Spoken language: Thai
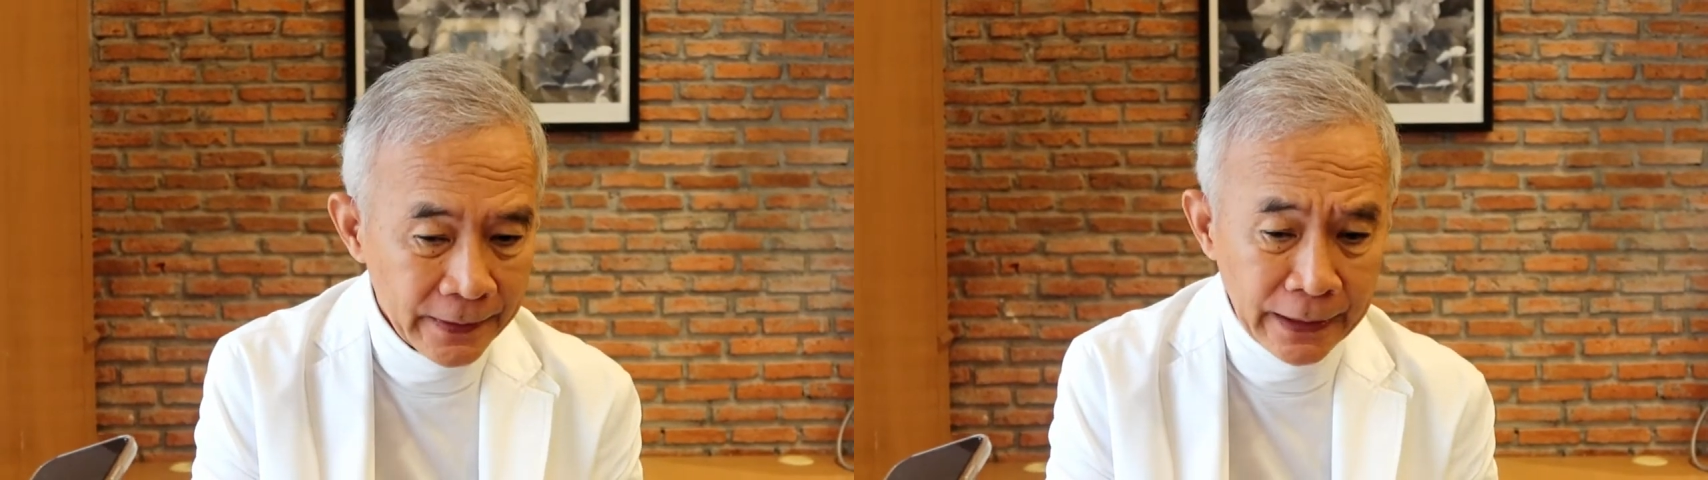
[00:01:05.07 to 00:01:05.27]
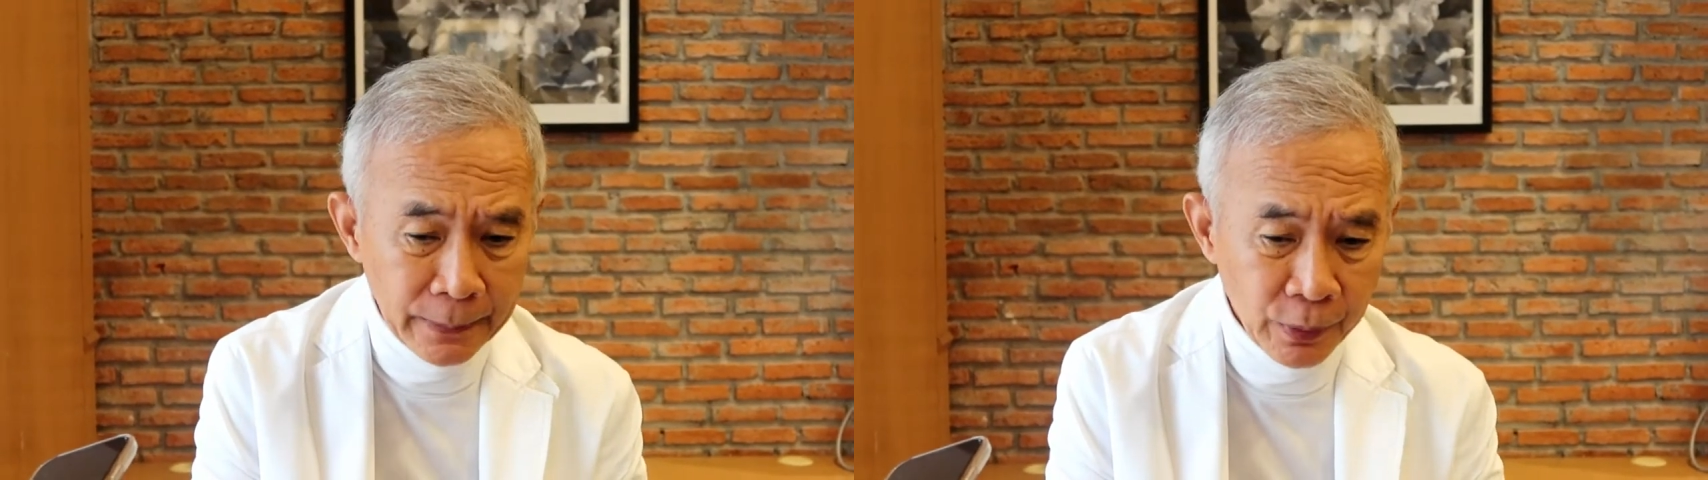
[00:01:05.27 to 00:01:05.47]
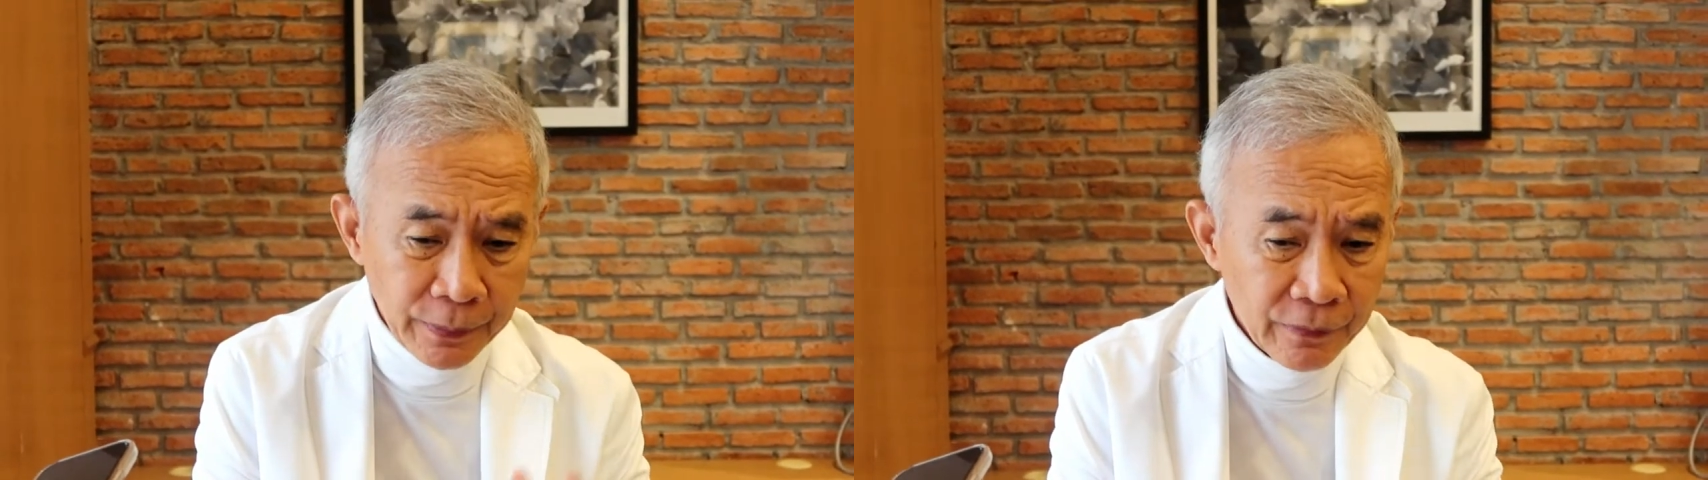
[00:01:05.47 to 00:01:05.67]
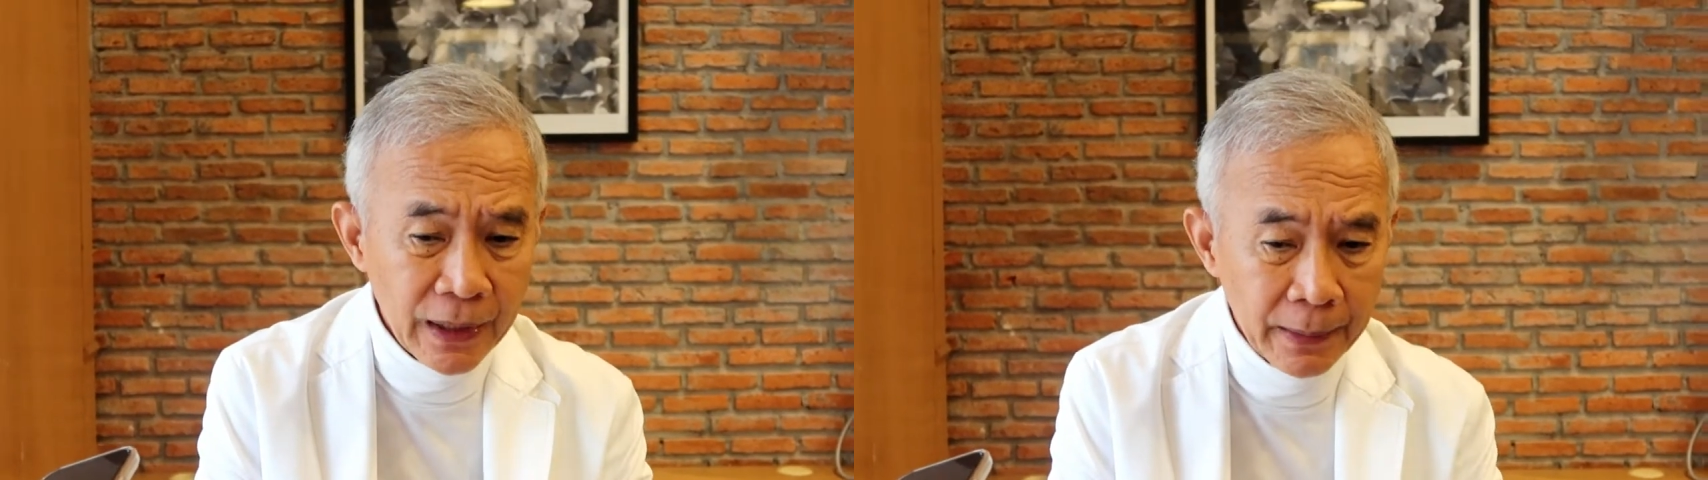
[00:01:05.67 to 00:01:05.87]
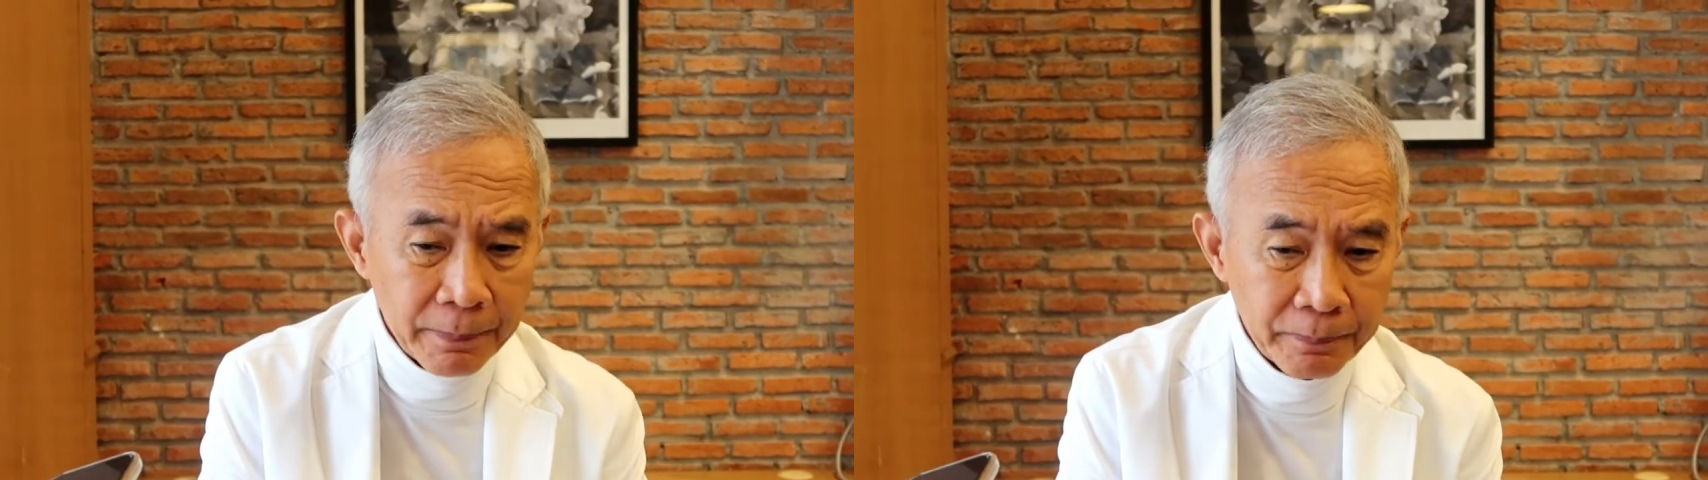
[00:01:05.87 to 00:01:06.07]
ฉะนั้นผมคิด
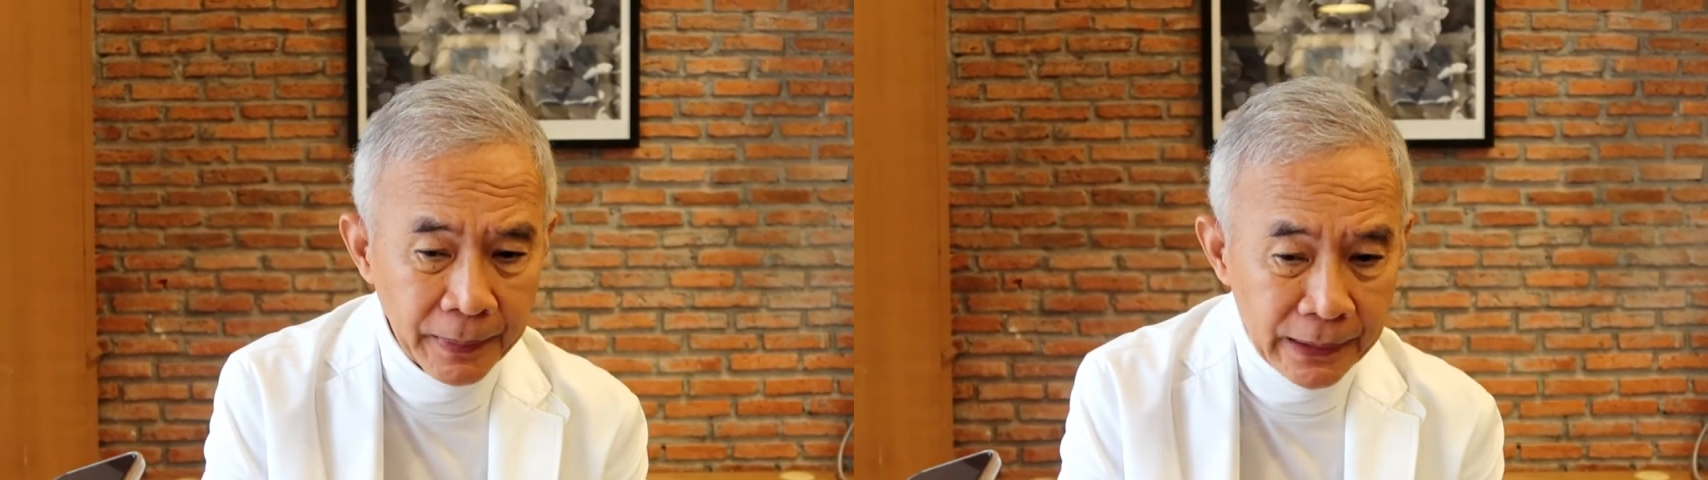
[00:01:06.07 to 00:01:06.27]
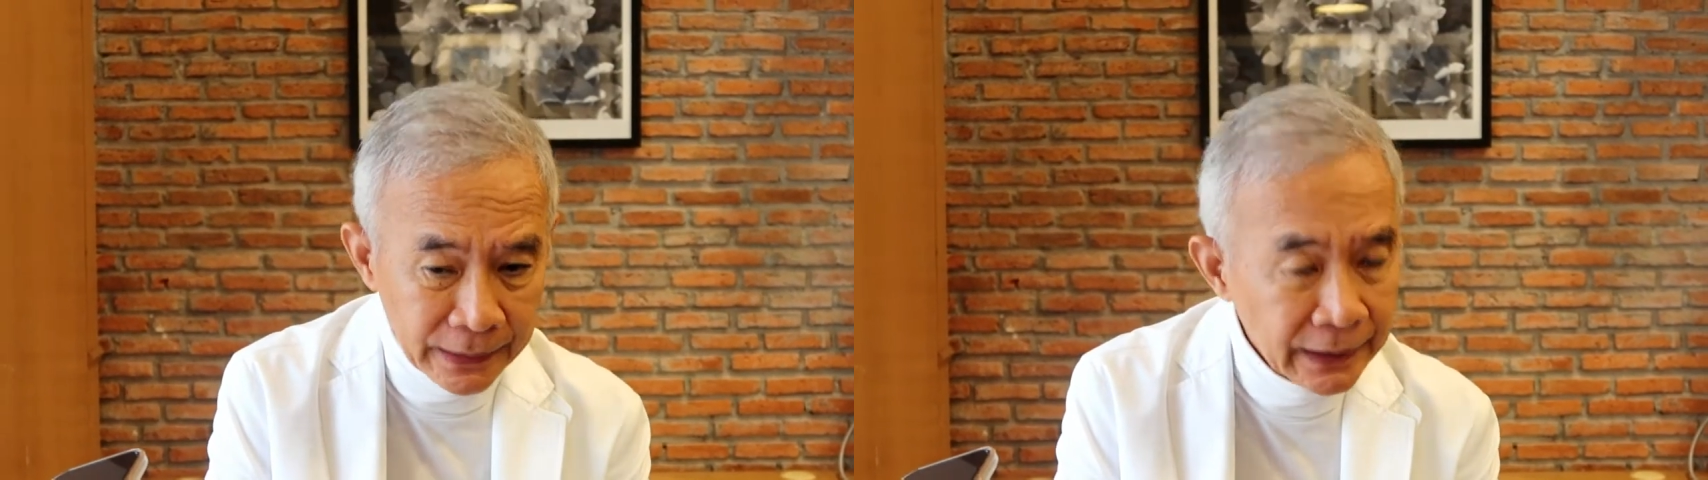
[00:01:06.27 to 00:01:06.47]
ว่าเป็นเรื่อง